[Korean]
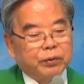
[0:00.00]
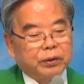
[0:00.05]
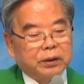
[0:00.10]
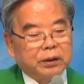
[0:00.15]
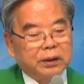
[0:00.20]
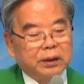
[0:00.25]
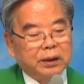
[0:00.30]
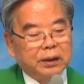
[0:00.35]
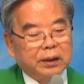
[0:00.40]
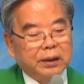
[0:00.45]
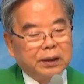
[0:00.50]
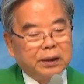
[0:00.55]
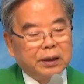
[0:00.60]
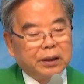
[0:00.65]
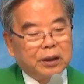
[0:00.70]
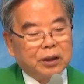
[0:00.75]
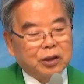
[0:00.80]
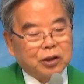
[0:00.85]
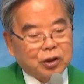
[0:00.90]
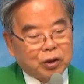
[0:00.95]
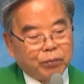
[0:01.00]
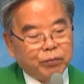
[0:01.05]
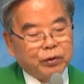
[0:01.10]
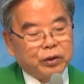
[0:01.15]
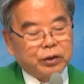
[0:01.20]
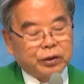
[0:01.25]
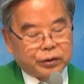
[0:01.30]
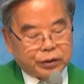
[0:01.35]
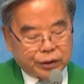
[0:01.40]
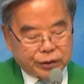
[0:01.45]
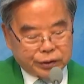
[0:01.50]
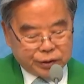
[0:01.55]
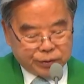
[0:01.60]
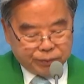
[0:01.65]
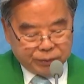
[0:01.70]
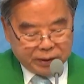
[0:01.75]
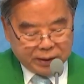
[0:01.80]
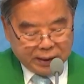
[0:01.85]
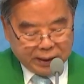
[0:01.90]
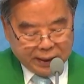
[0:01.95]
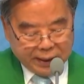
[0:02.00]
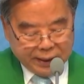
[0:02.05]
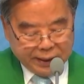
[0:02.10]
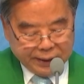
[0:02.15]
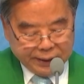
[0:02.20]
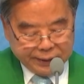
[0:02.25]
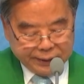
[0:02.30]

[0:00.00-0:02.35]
없이 섬기셨습니다.